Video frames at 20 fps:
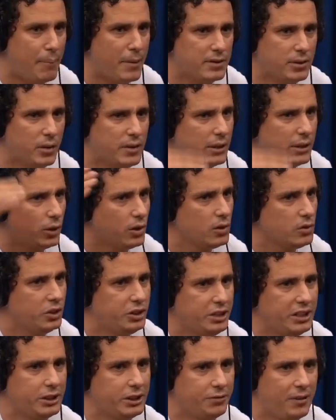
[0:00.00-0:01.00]
Eu ia todos os
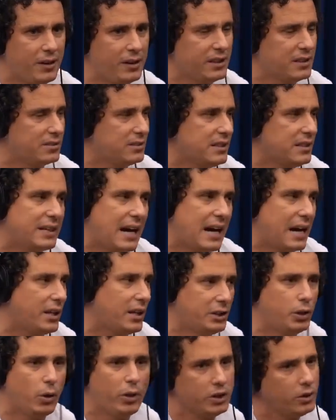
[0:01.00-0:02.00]
dias falando assim, cara,
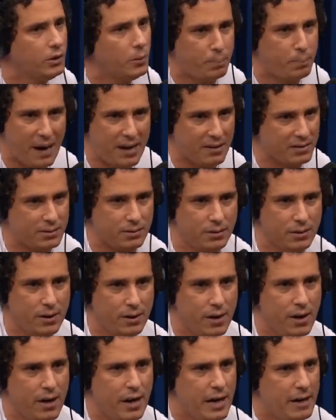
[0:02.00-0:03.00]
de hoje eu não passo.
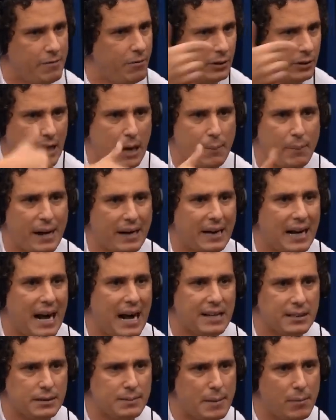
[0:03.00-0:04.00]
E voltava para
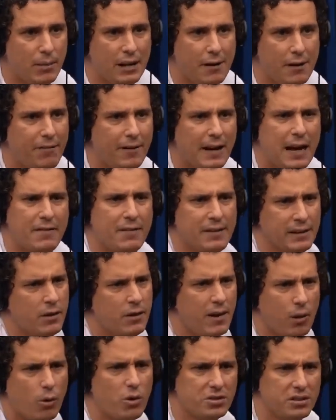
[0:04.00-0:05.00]
casa e minha mulher falava: Não,
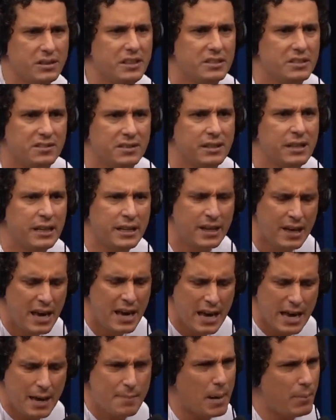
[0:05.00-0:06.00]
vai conseguir sim.
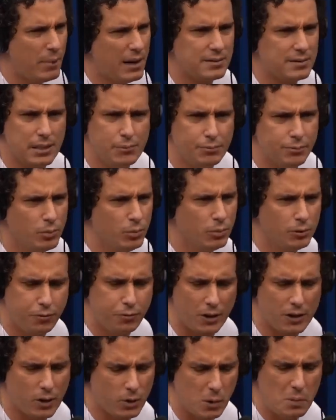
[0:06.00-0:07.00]
E minha mulher sempre foi muito
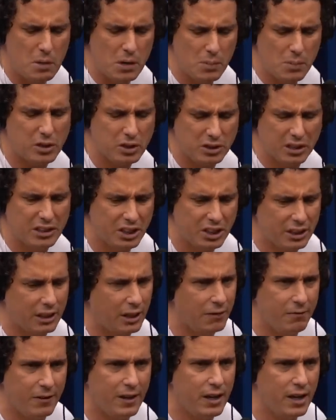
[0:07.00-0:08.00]
foda comigo, me ajudando a
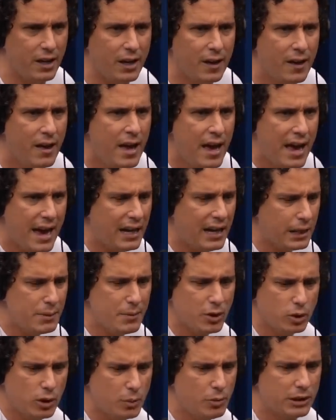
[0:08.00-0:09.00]
escrever. Ela que me
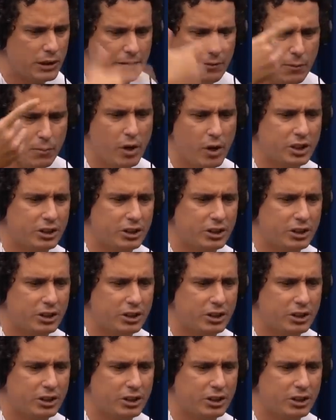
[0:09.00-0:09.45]
ajudou a escrever Quanto o primeiro